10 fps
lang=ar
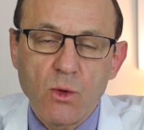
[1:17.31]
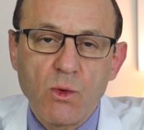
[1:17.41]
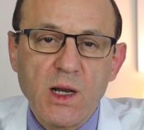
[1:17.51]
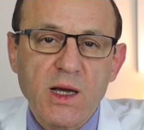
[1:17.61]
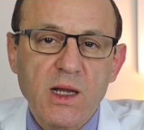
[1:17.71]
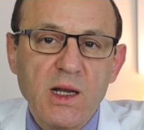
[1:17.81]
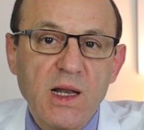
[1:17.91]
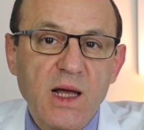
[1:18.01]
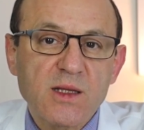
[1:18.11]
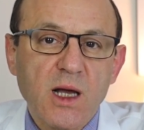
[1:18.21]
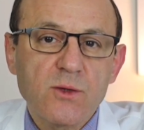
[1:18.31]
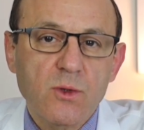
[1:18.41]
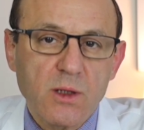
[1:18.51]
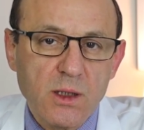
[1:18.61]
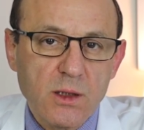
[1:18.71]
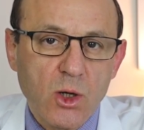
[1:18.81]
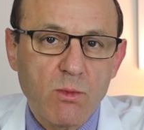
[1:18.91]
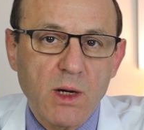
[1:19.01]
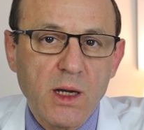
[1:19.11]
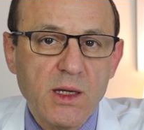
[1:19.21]
ولكن لا تحدث
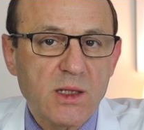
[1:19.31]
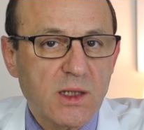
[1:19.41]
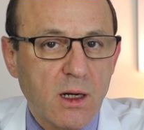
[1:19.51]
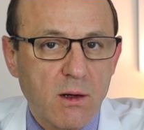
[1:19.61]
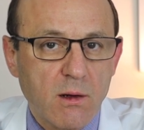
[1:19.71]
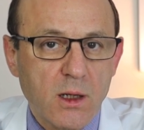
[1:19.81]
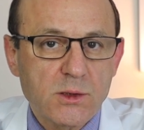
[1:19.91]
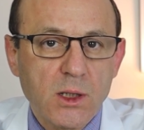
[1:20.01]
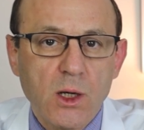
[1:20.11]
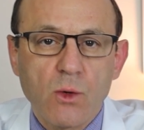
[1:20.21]
عندهم أي أعراض